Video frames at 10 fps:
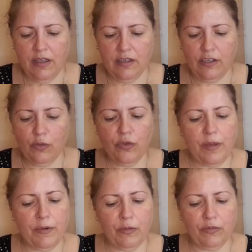
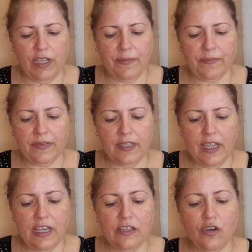Segunda pregunta.
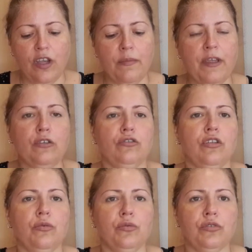¿Qué es lo que menos
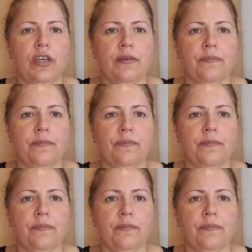te gusta?